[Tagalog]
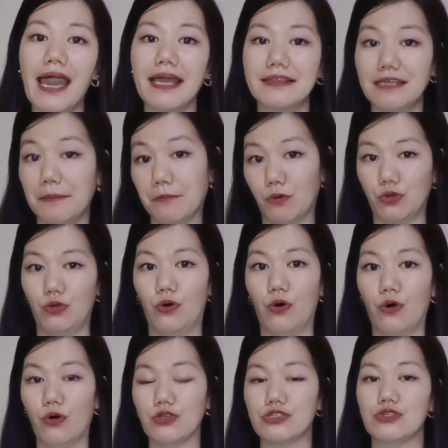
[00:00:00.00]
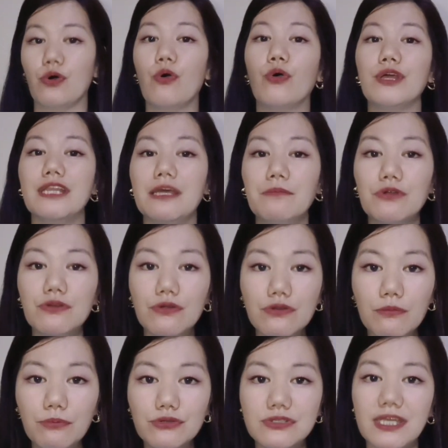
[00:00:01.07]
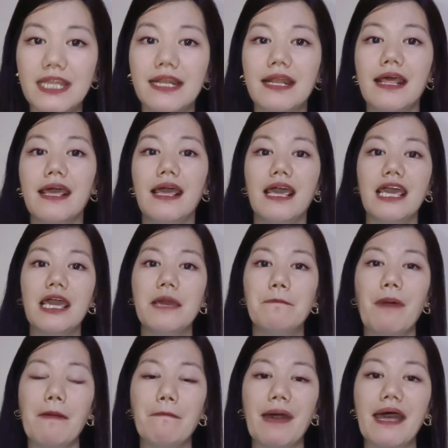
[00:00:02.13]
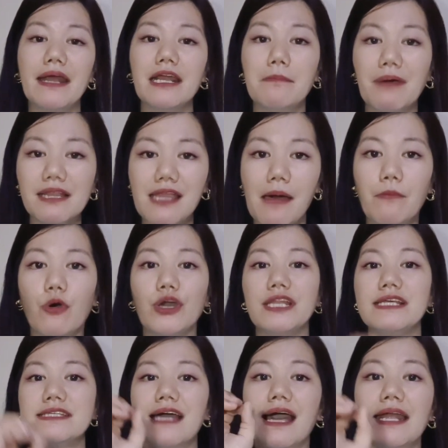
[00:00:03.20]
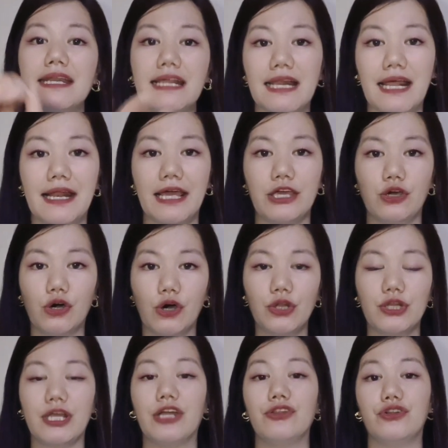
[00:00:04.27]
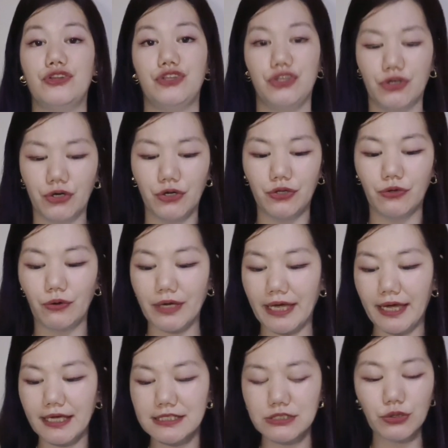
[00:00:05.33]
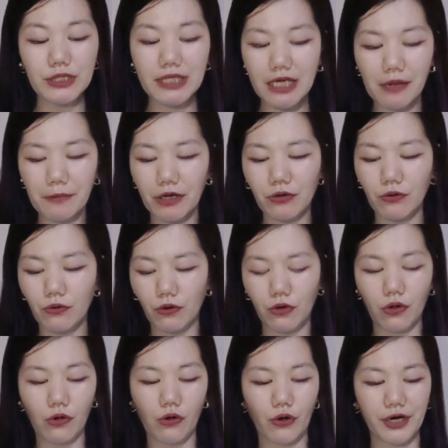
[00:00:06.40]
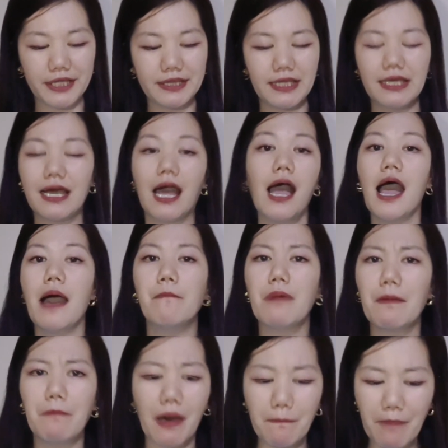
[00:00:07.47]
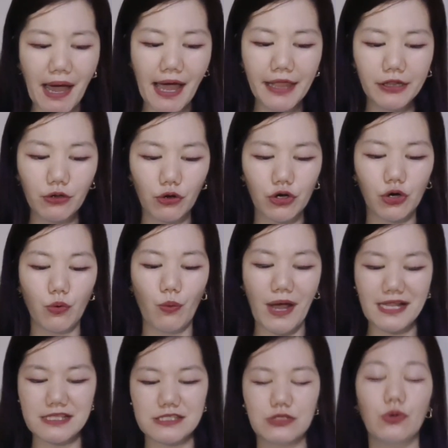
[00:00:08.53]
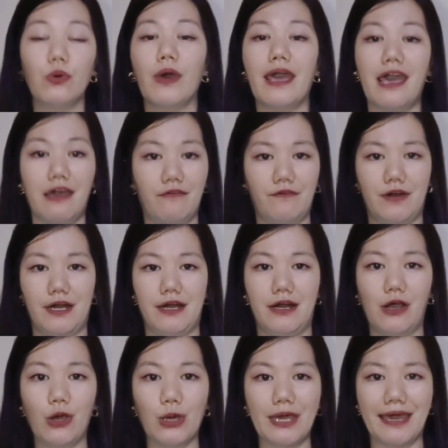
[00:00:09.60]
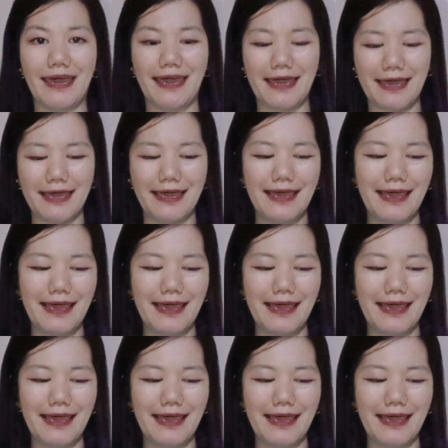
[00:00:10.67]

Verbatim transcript: item mo doon. So, kung hindi mo tutubusin, ipaparimata mo, edi sa kanila na yon ganun yon okay? So, hindi ka makukulong or hindi ka mababan or whatsoever, okay?